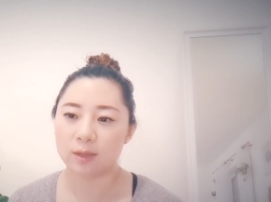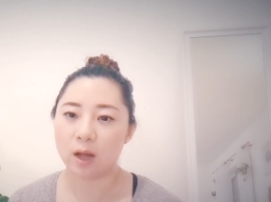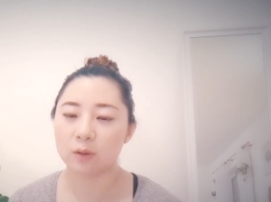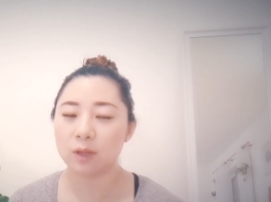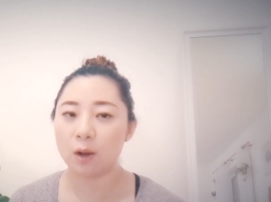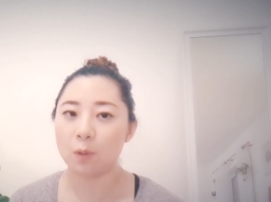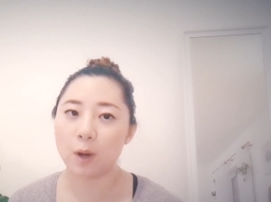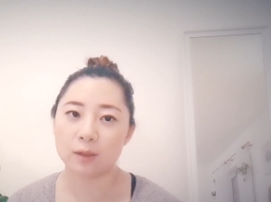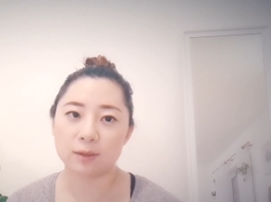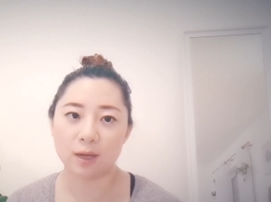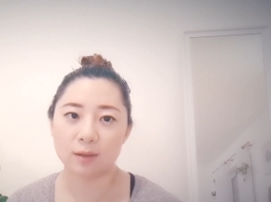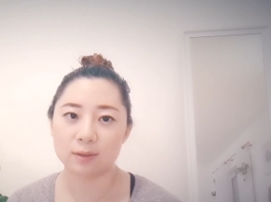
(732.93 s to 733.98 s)
然后到了
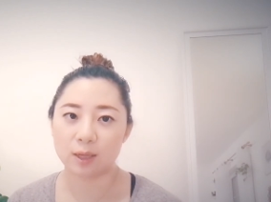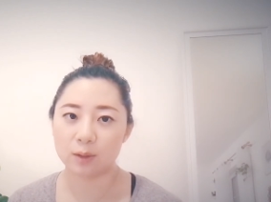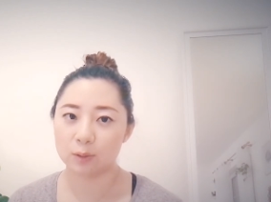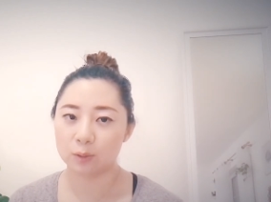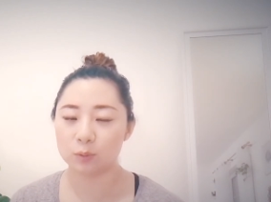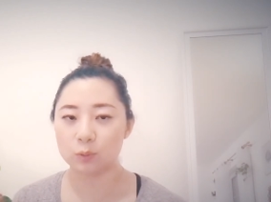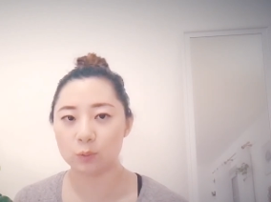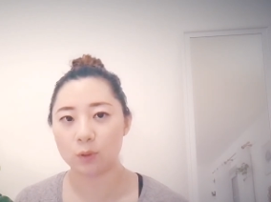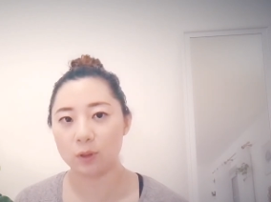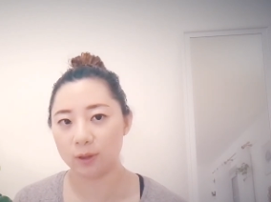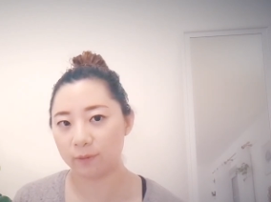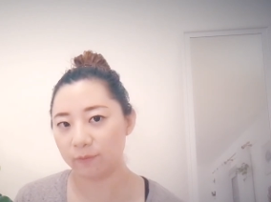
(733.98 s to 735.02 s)
晚上再
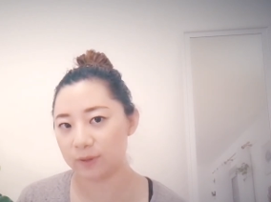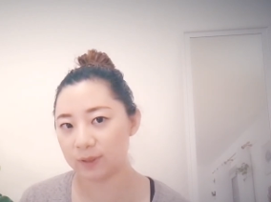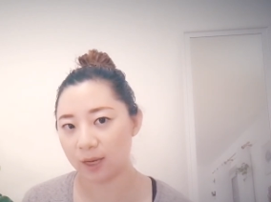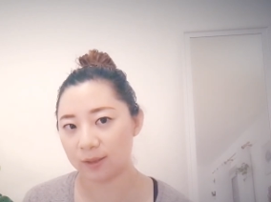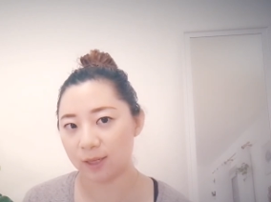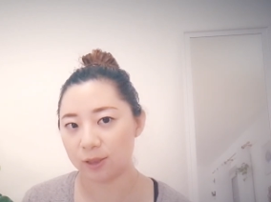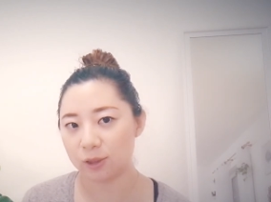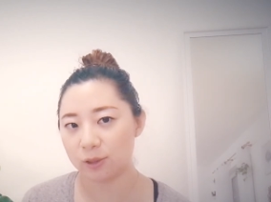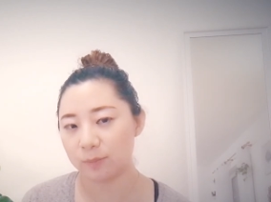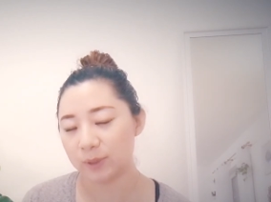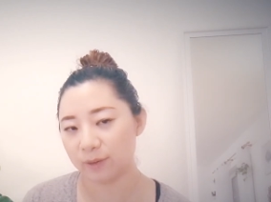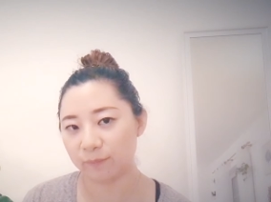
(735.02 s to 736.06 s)
做分享一点
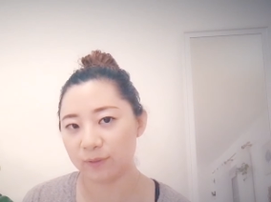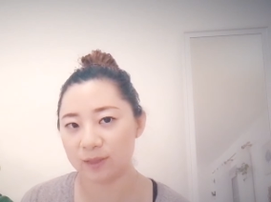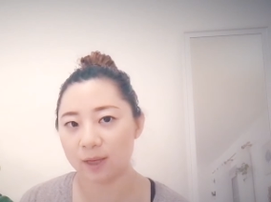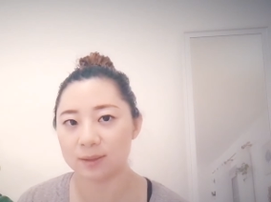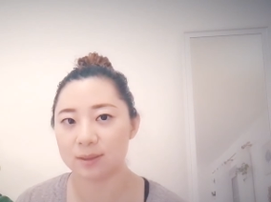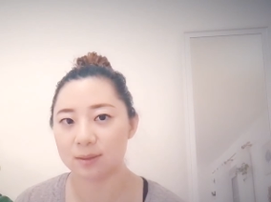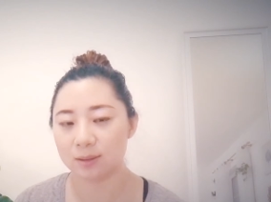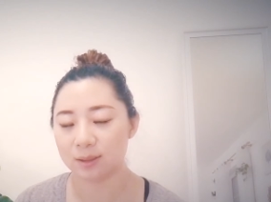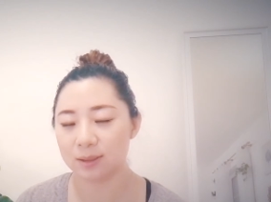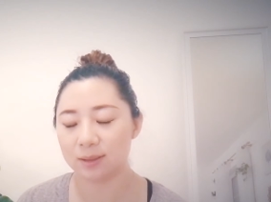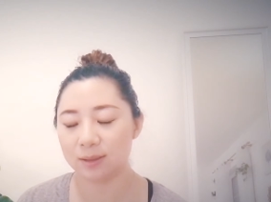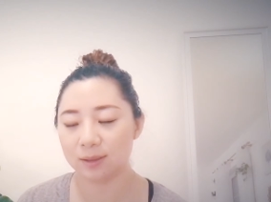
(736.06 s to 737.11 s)
视频，分享自己的
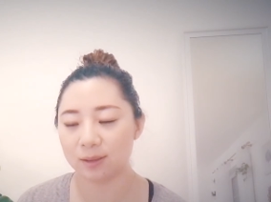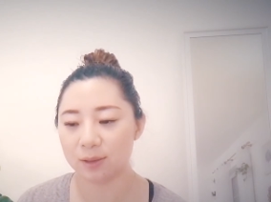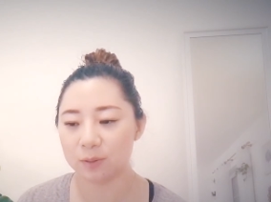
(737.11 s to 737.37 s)
心得。